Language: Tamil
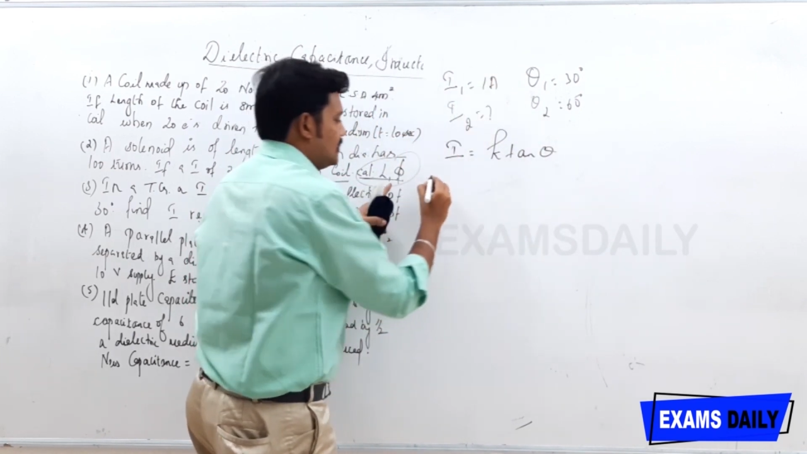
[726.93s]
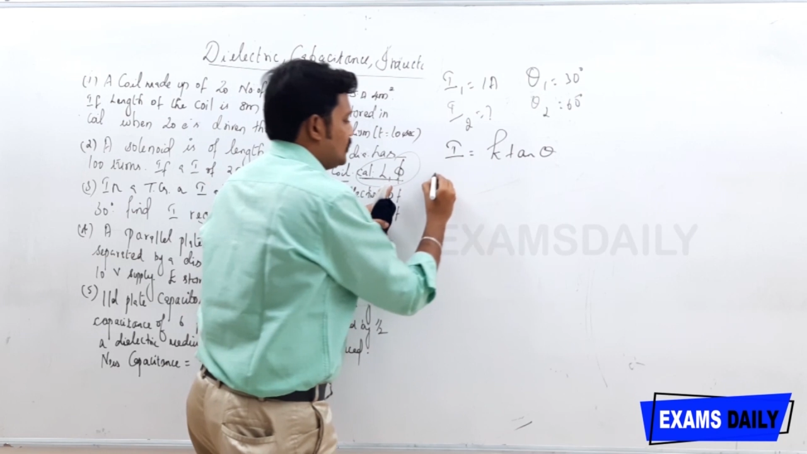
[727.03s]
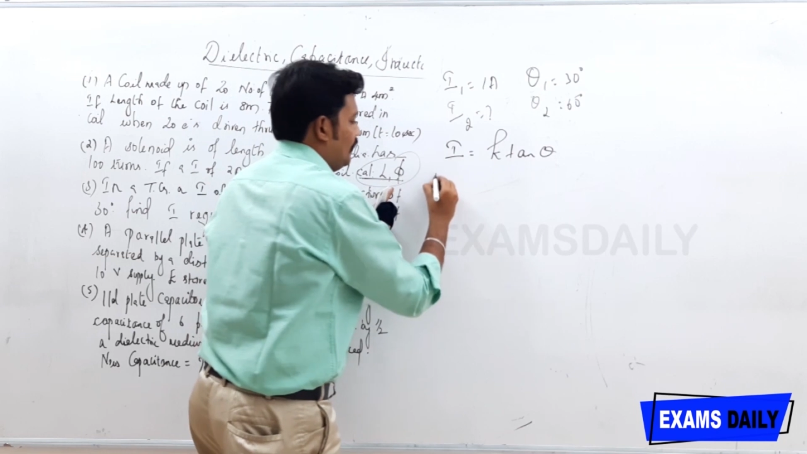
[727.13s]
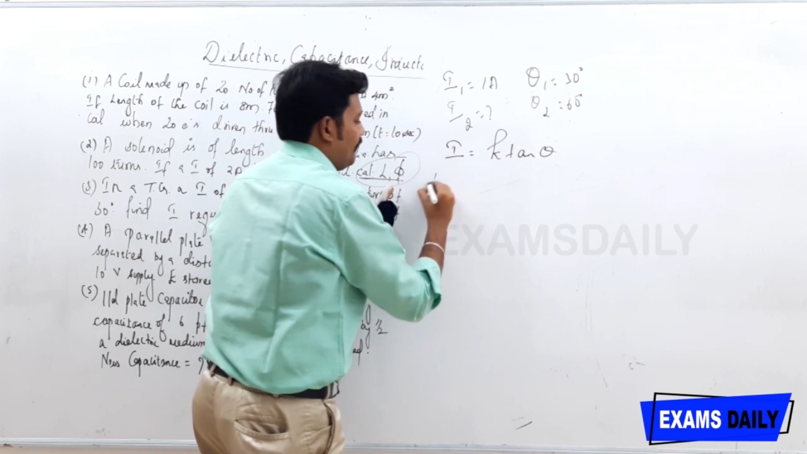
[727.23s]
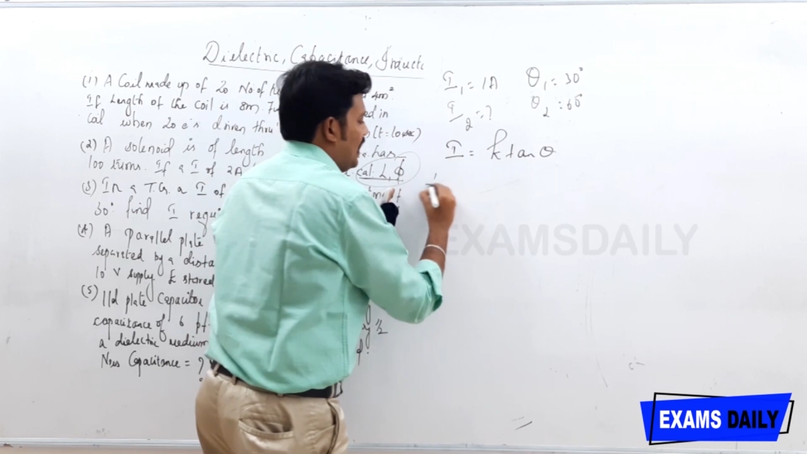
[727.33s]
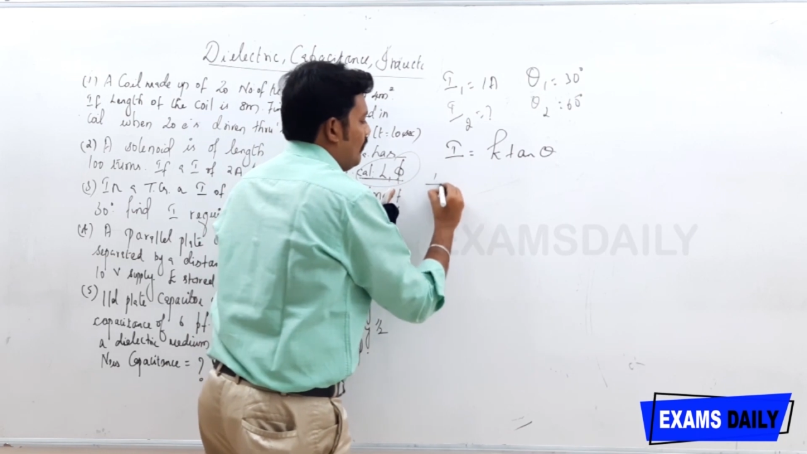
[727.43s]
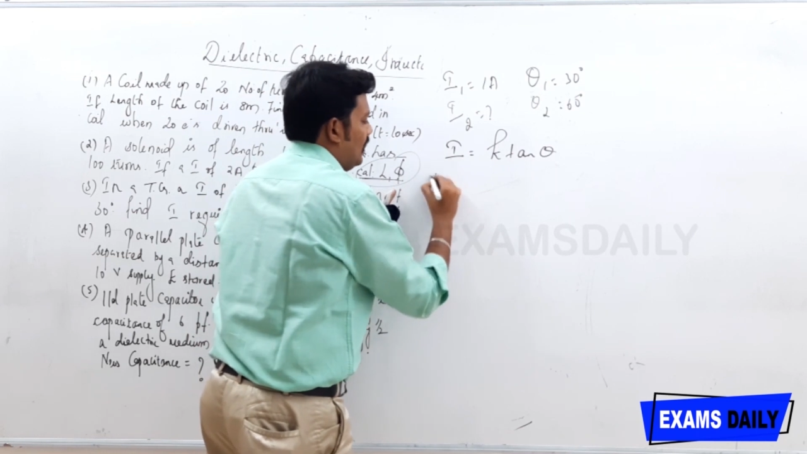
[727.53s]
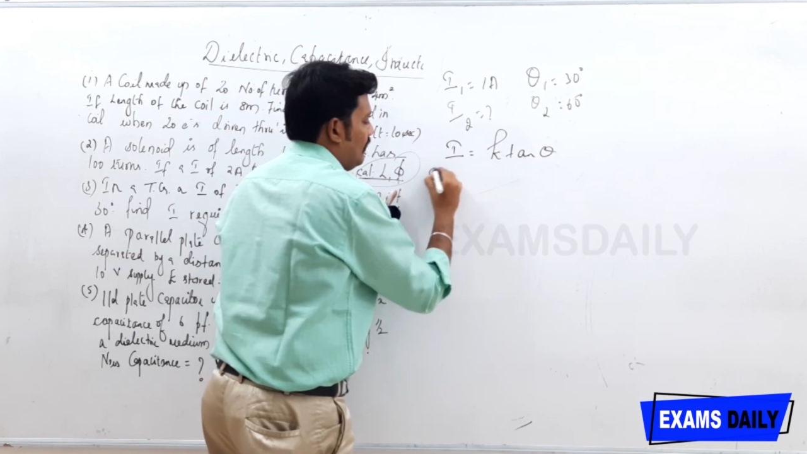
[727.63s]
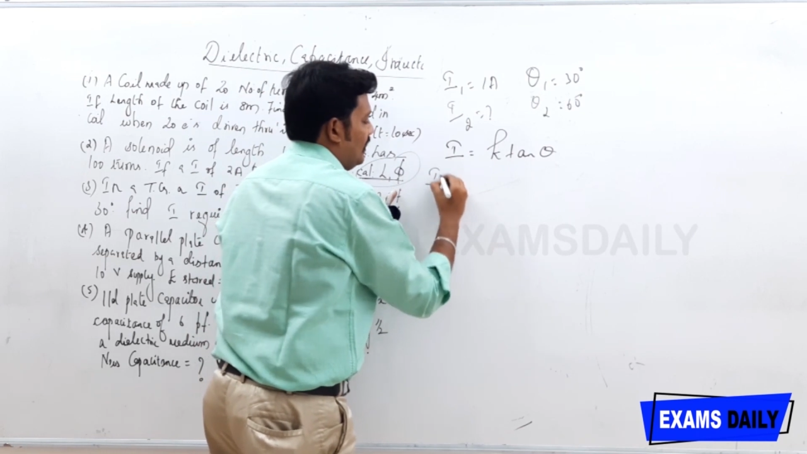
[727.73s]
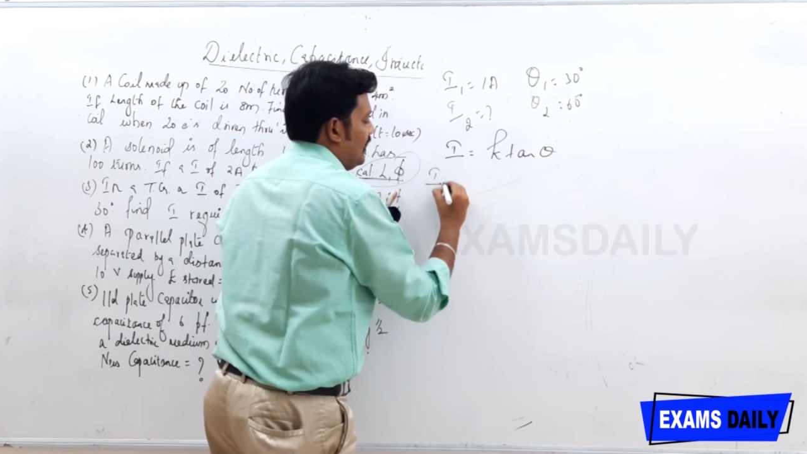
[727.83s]
ஸோ
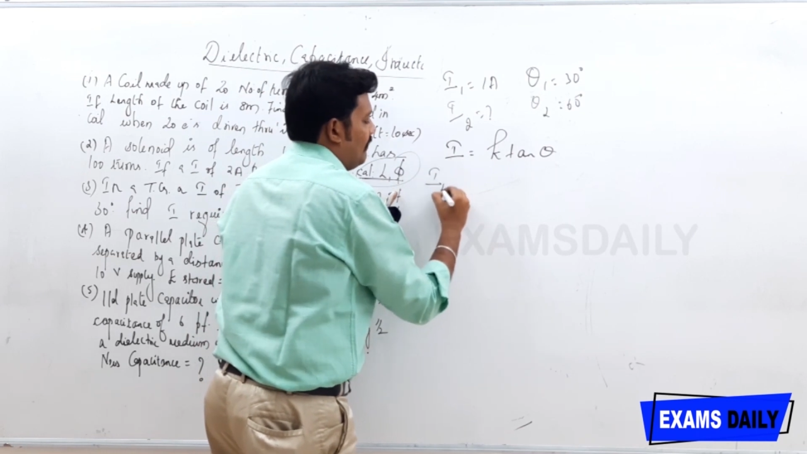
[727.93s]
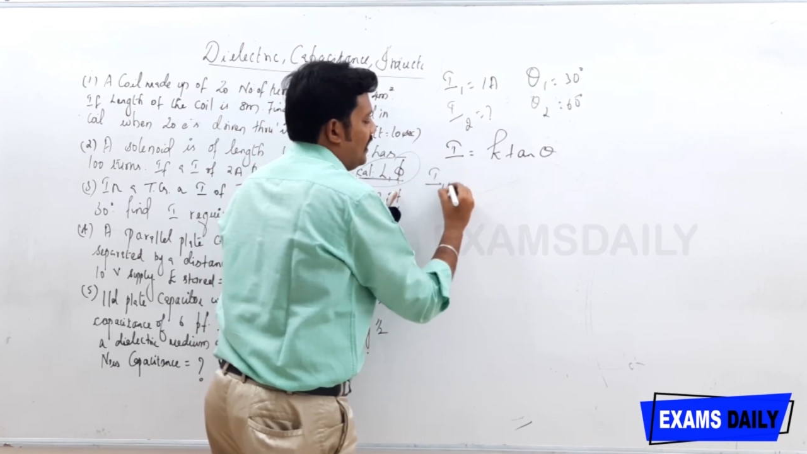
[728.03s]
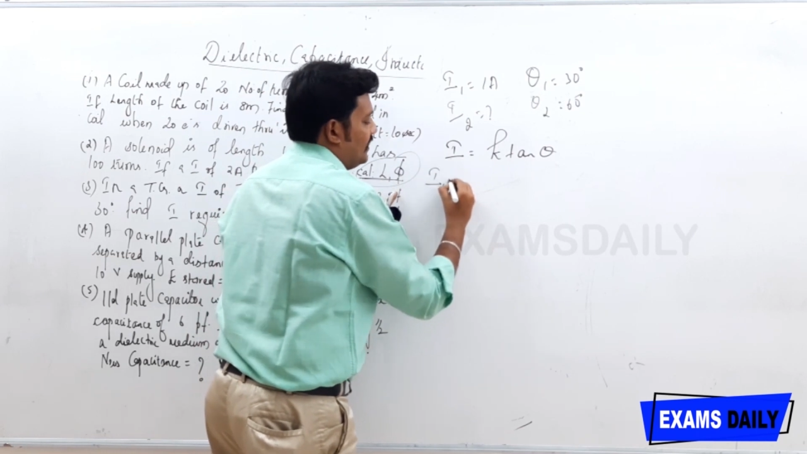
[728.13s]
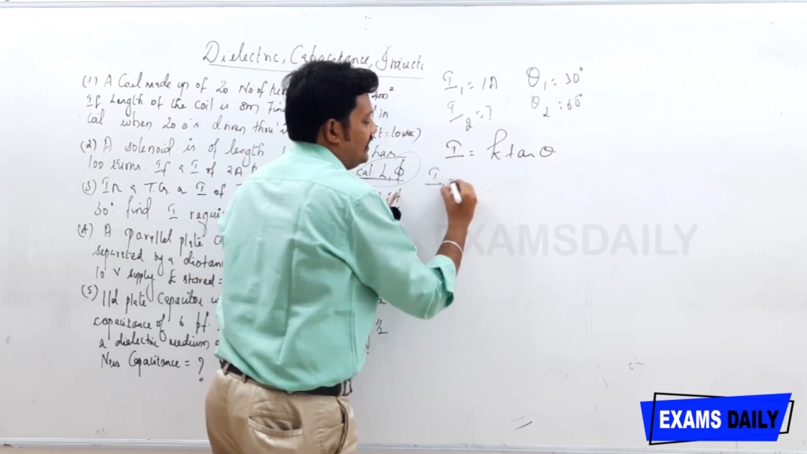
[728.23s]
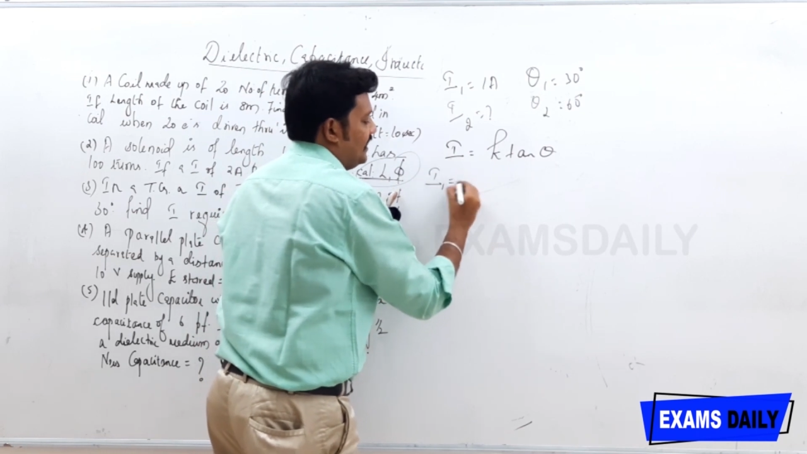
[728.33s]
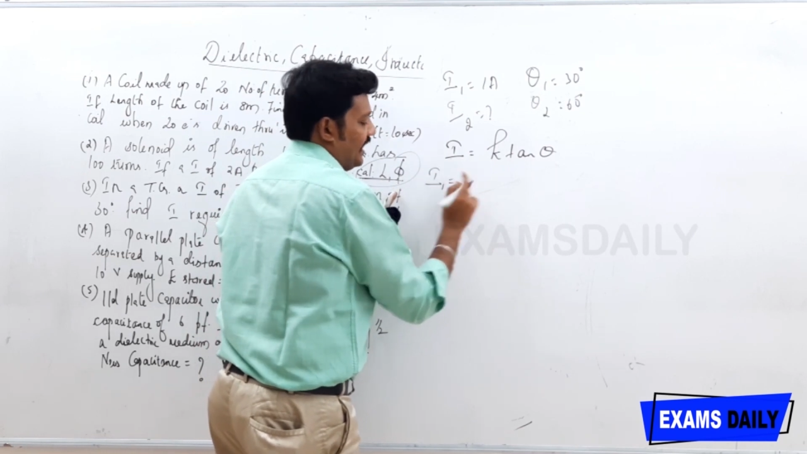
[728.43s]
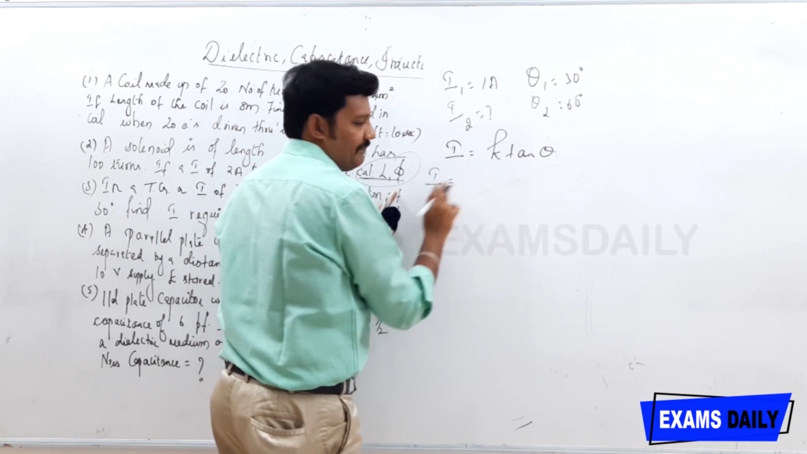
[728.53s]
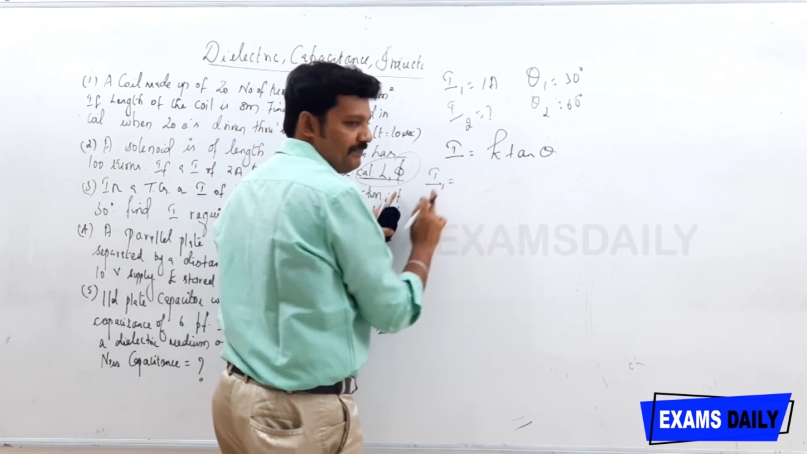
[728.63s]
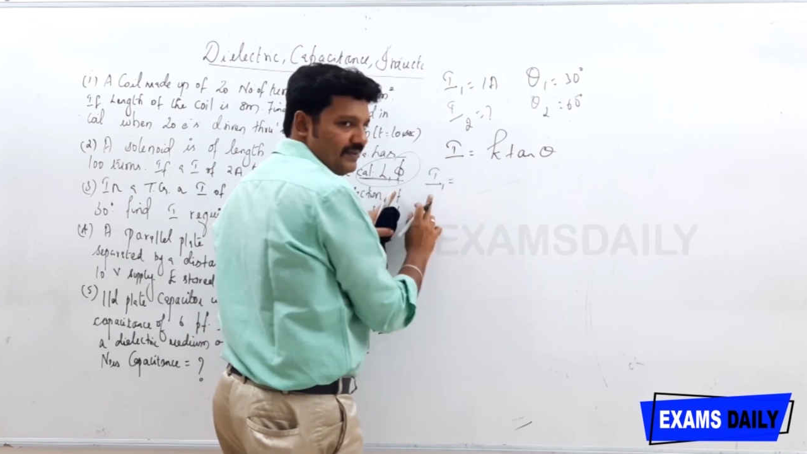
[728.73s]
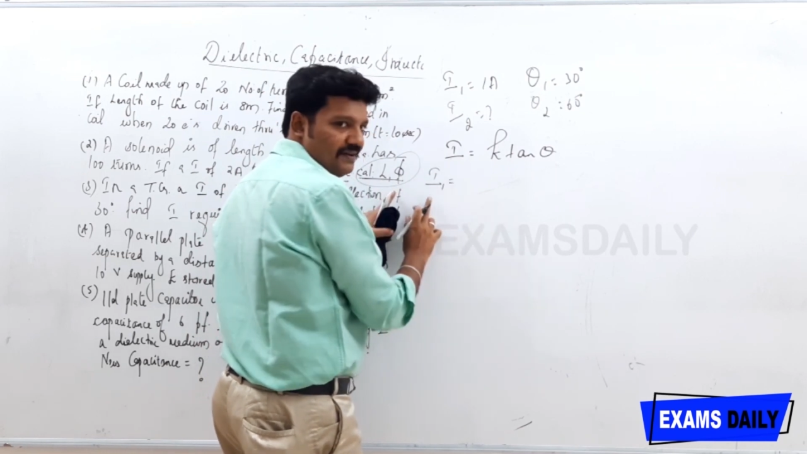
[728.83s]
ஃபார்முலாவை நான் மாற்றிக்கிறேன்